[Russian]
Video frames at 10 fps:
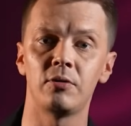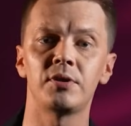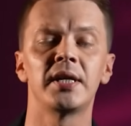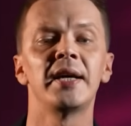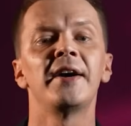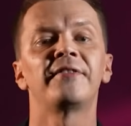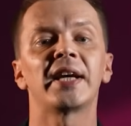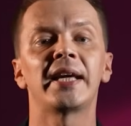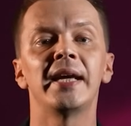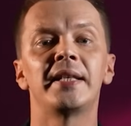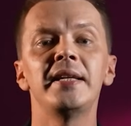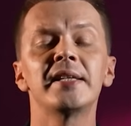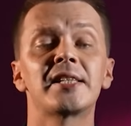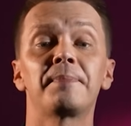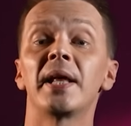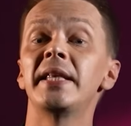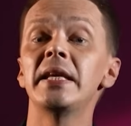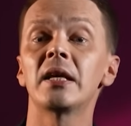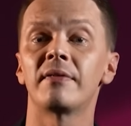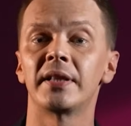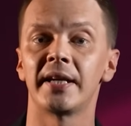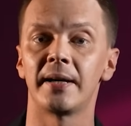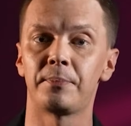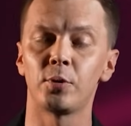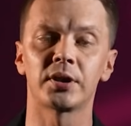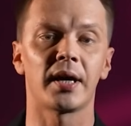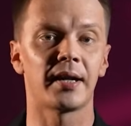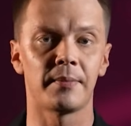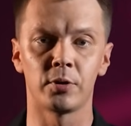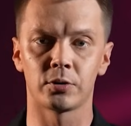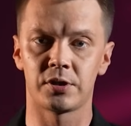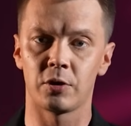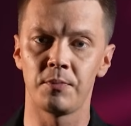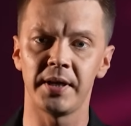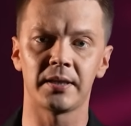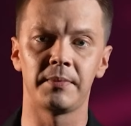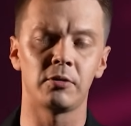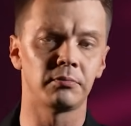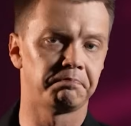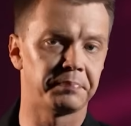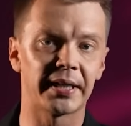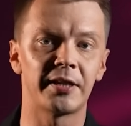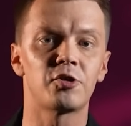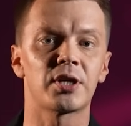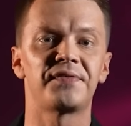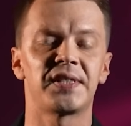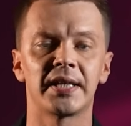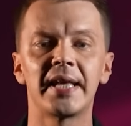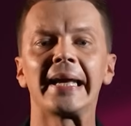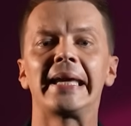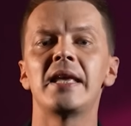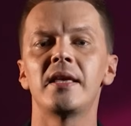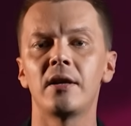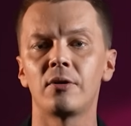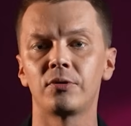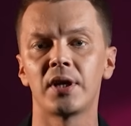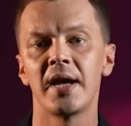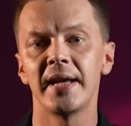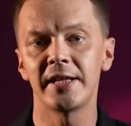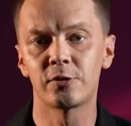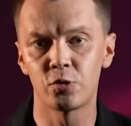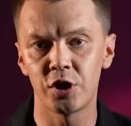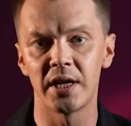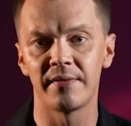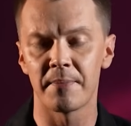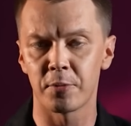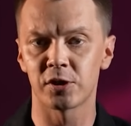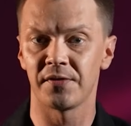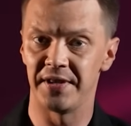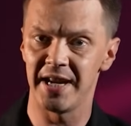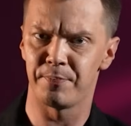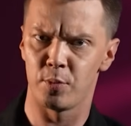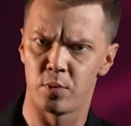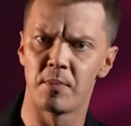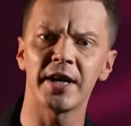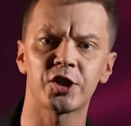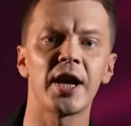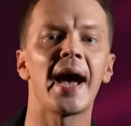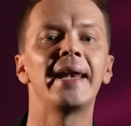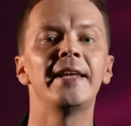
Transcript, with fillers: люди, в такие дни, запланированные под работу с документами, он практически всегда генерирует изучение вопросов не по бумажке, а